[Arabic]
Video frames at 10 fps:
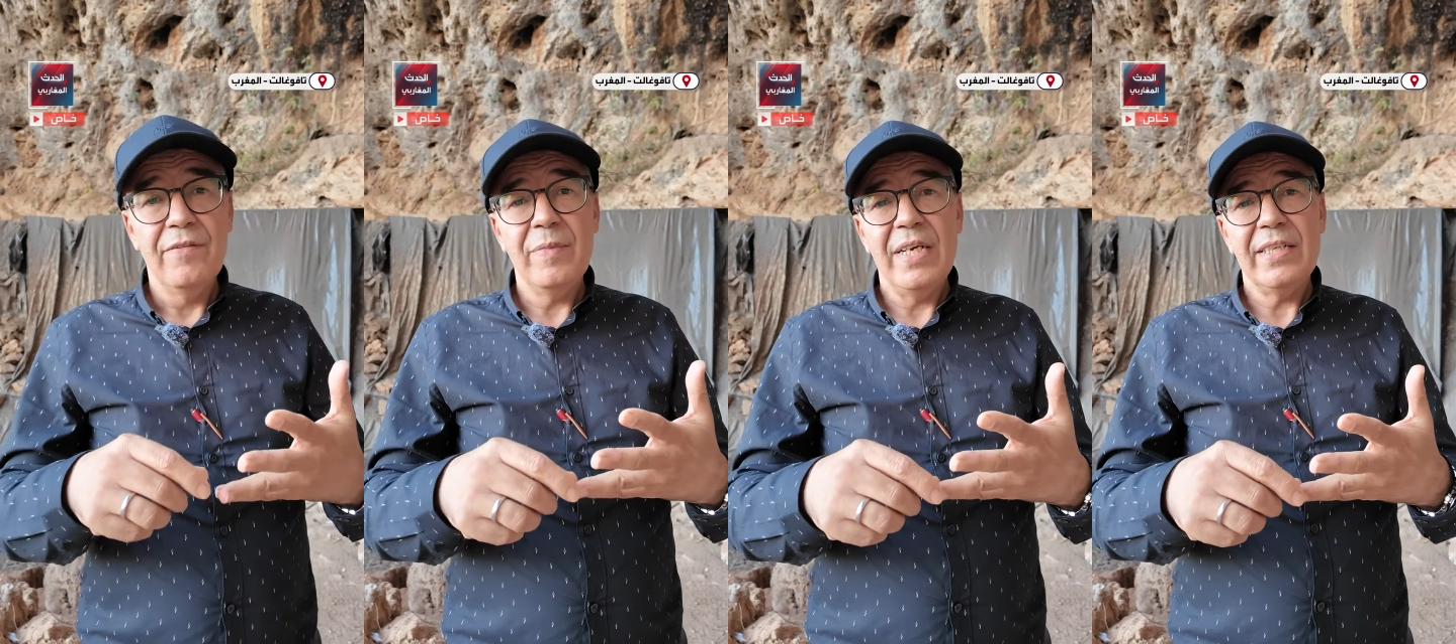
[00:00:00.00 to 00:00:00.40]

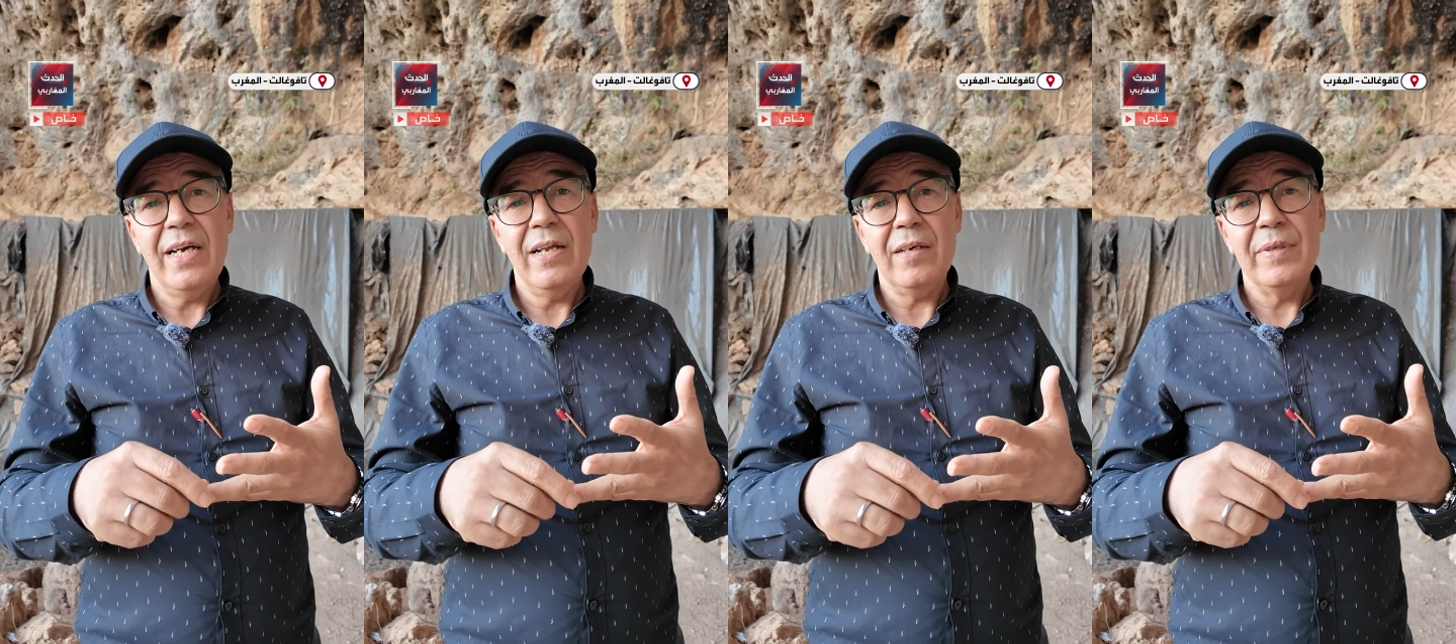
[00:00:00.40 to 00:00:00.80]
فيما
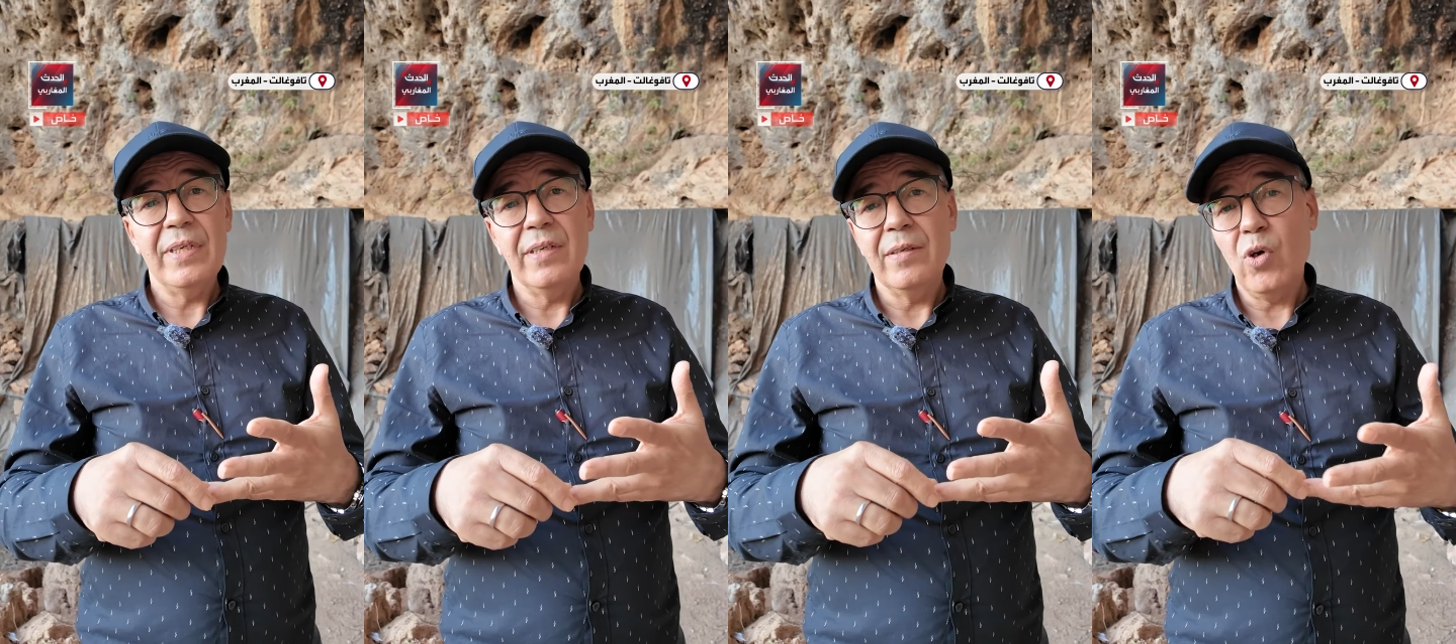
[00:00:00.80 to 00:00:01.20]
يتعلق
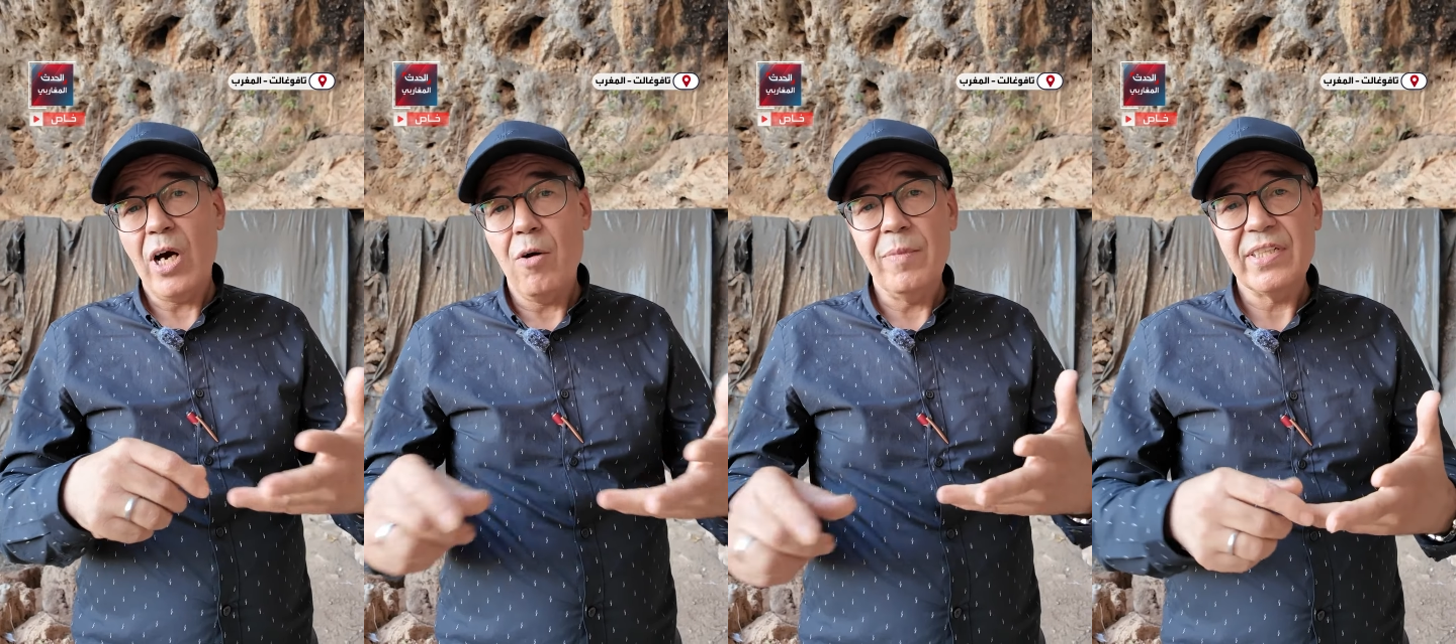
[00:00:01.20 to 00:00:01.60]

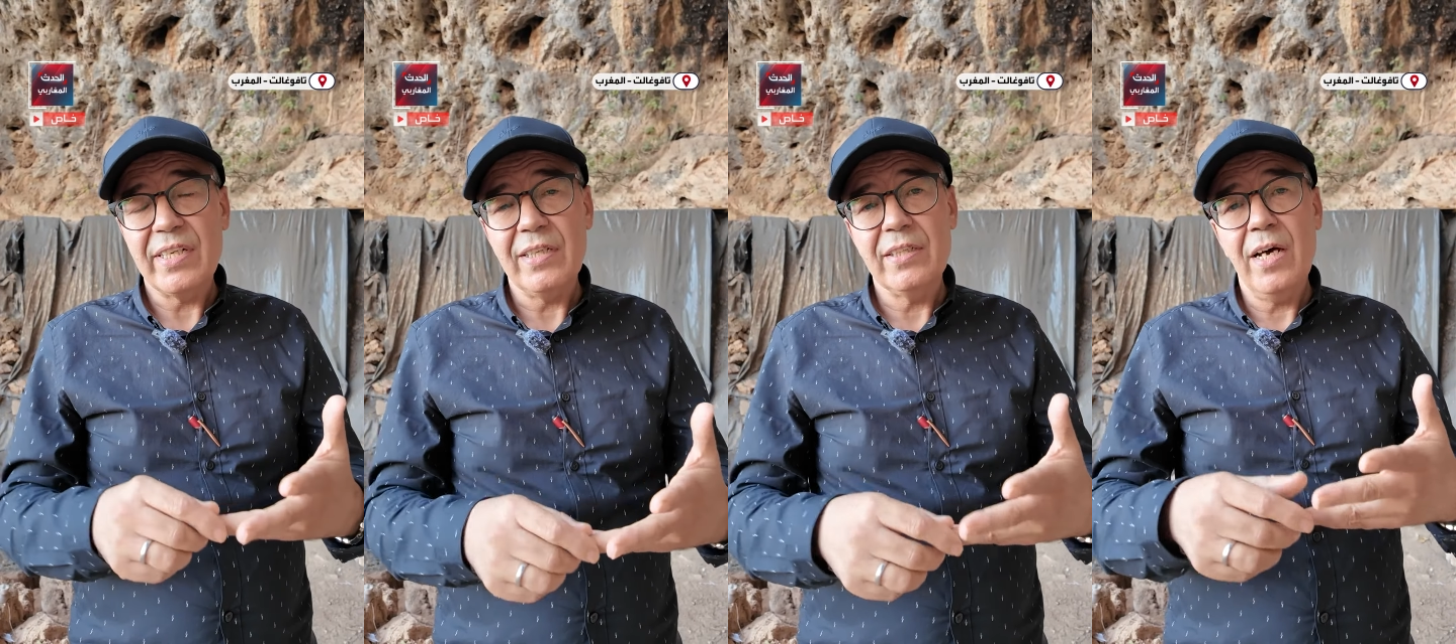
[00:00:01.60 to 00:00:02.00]
بمقاومه
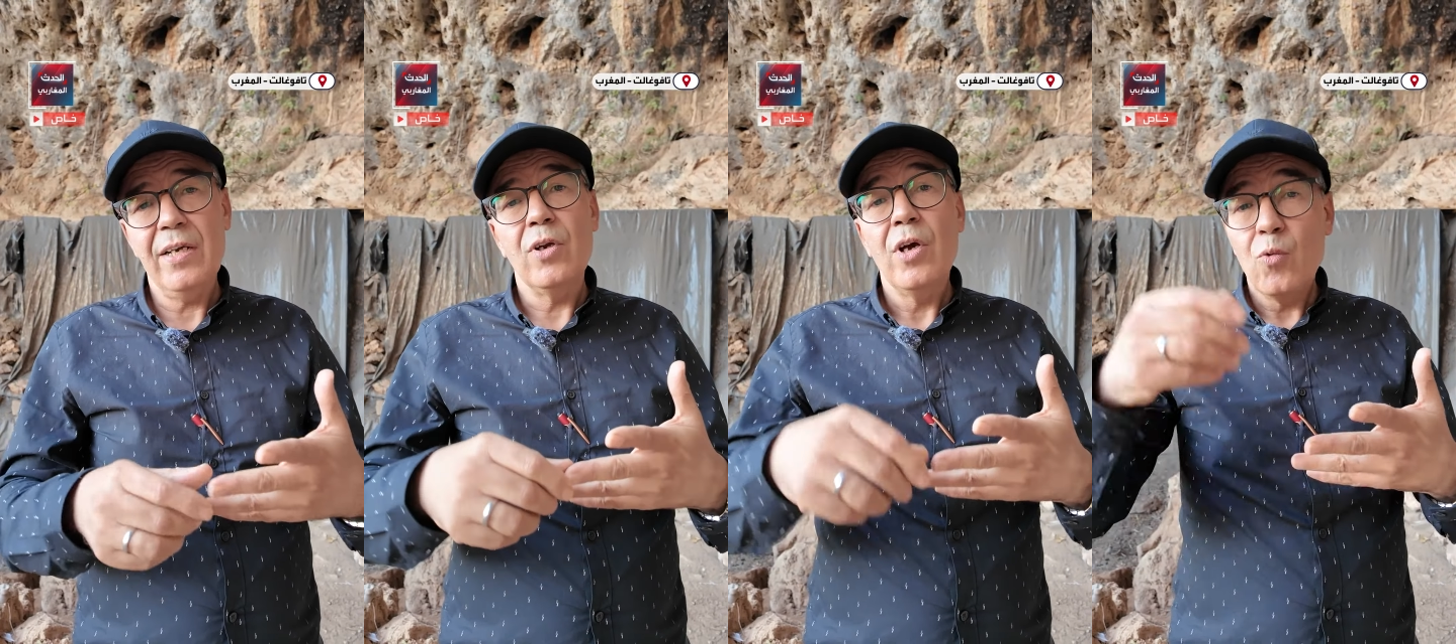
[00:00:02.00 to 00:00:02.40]

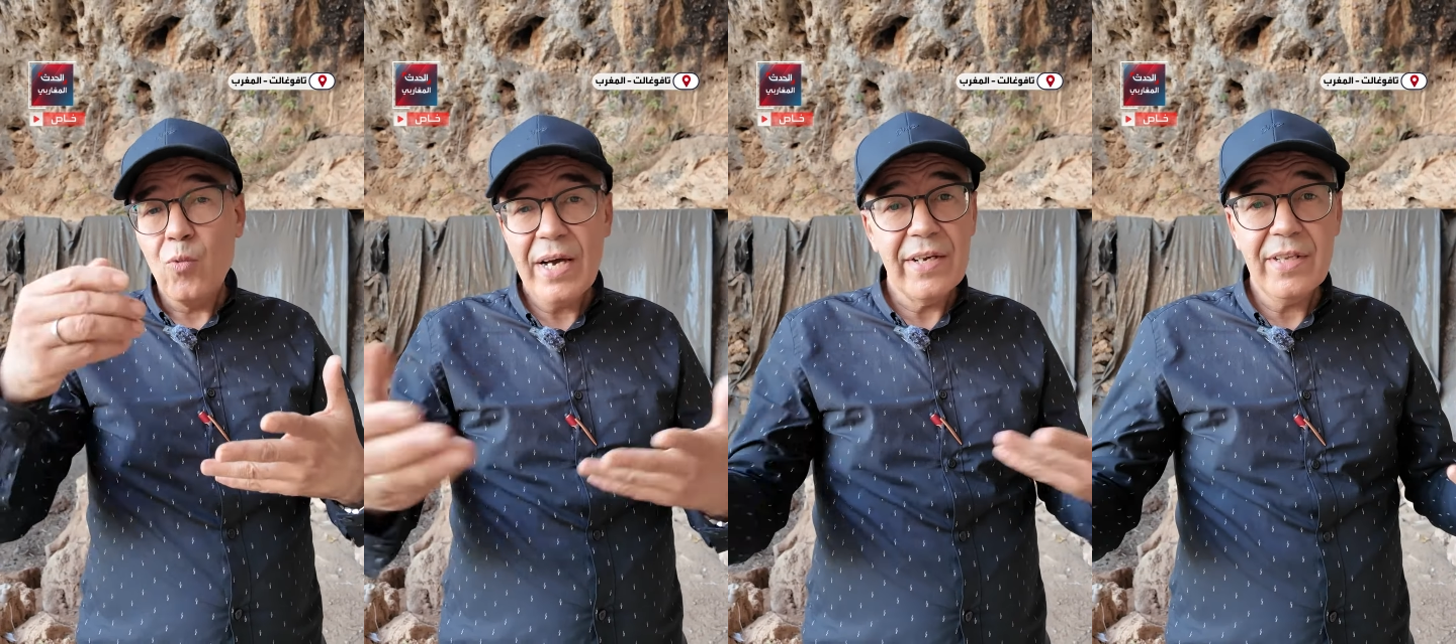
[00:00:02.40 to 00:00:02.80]
السرطان
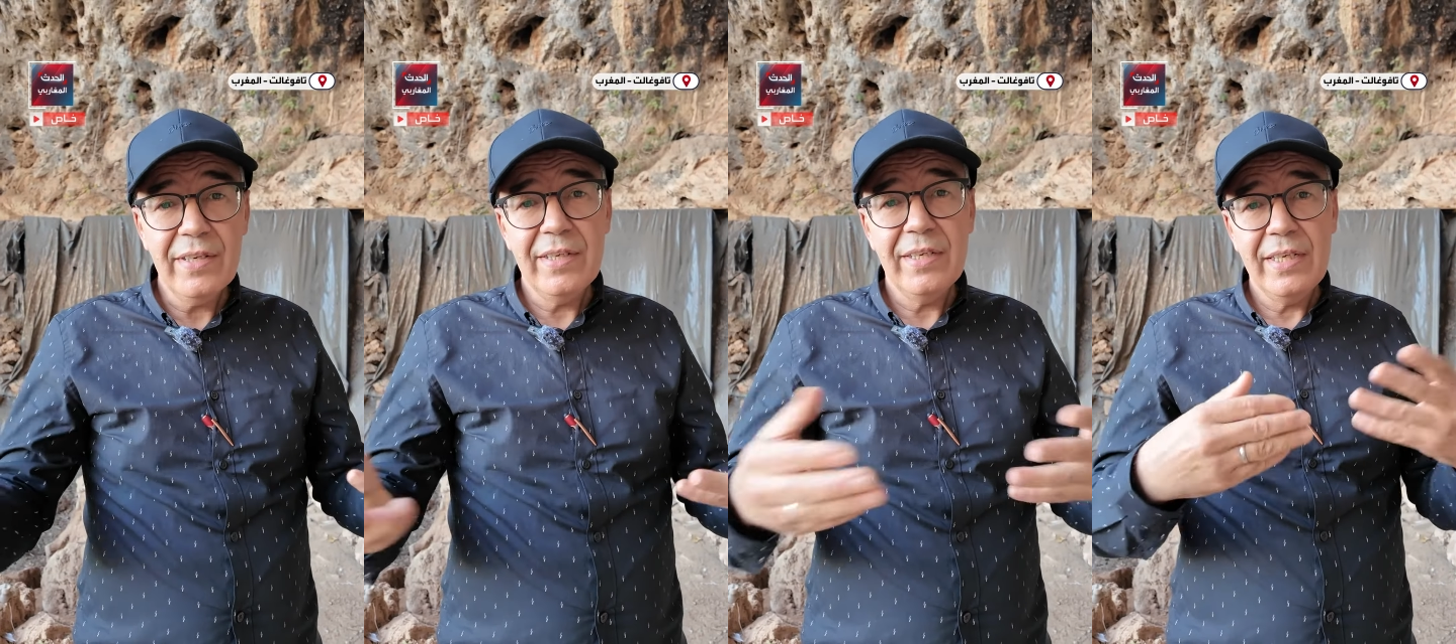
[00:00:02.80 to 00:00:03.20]
وايضا
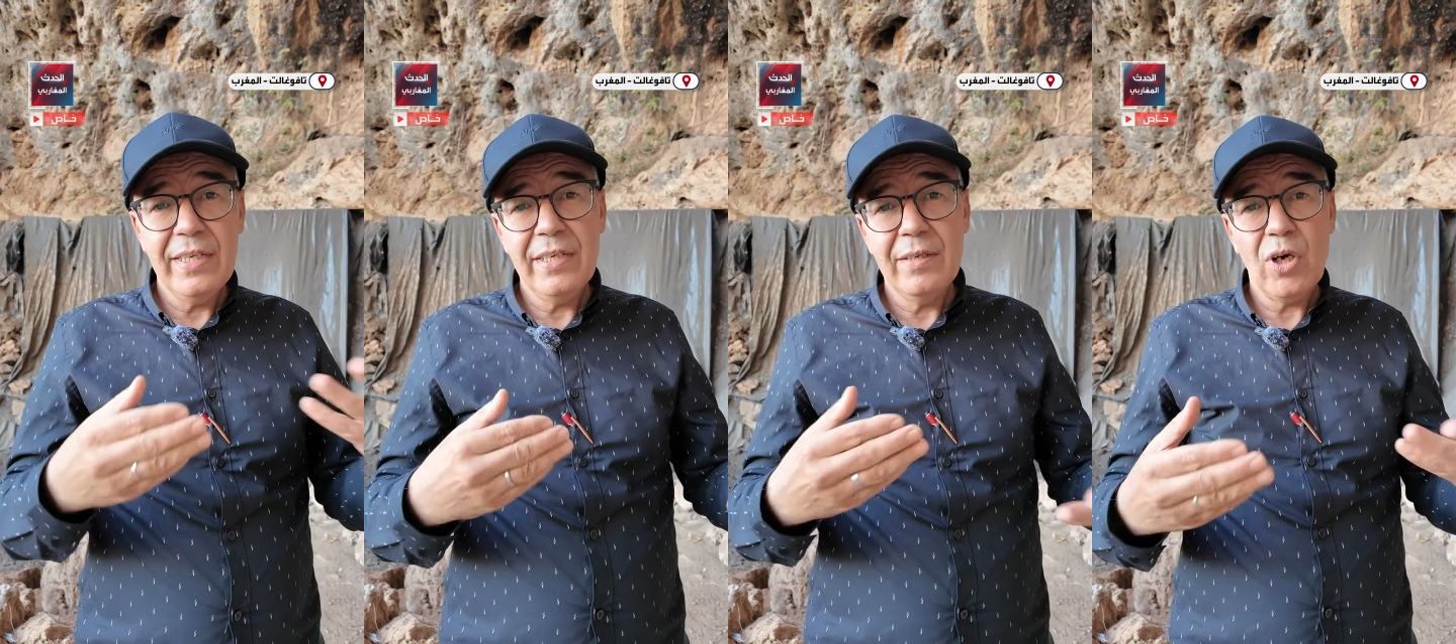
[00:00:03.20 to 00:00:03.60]

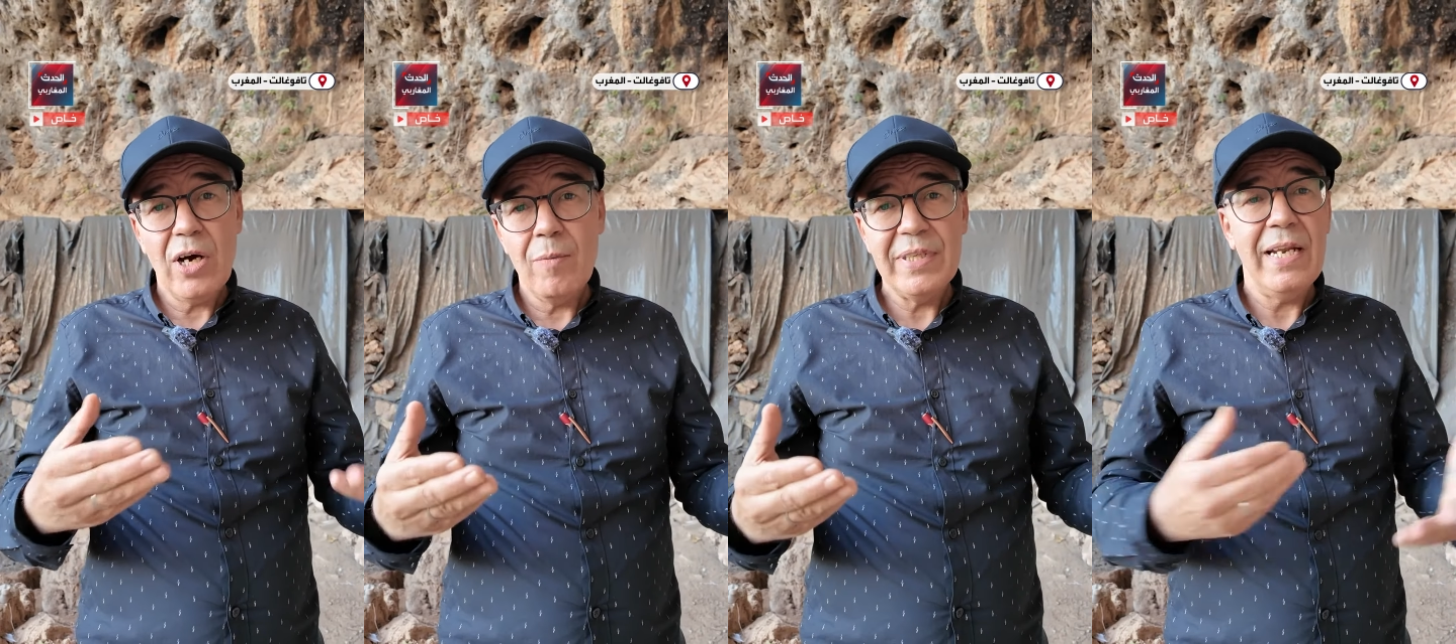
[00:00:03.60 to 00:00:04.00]

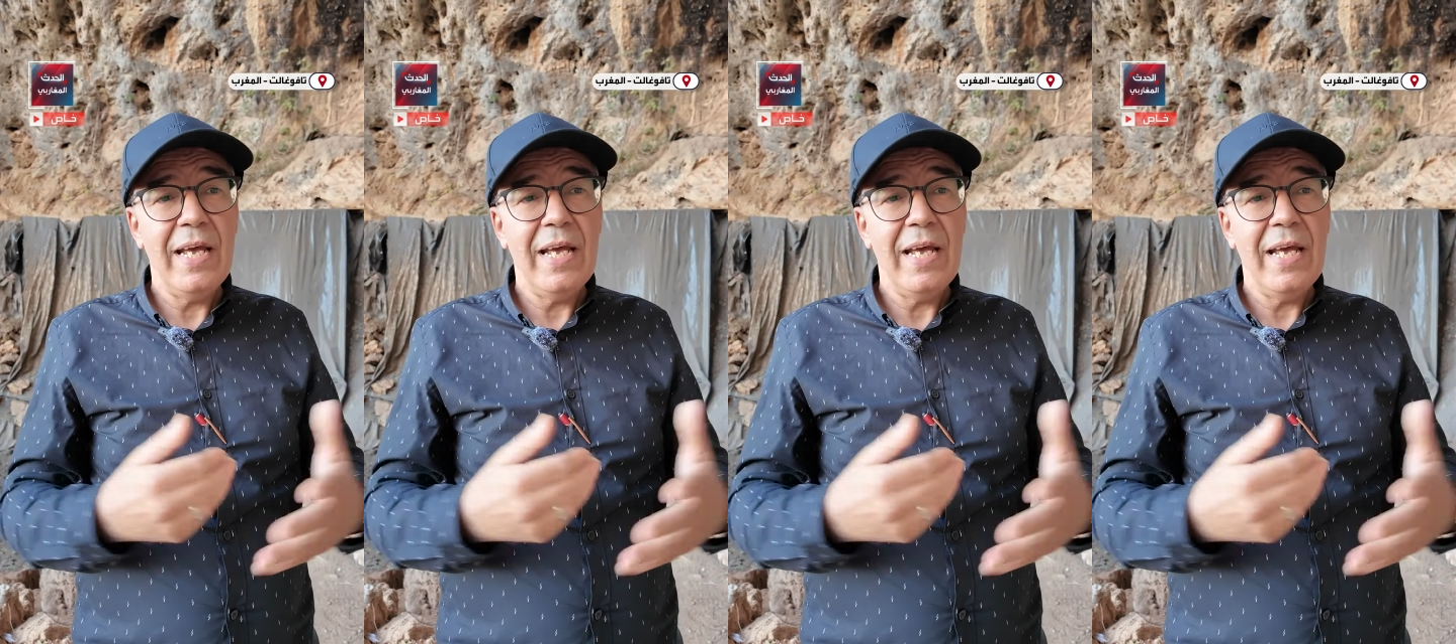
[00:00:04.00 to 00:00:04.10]
لمقاومه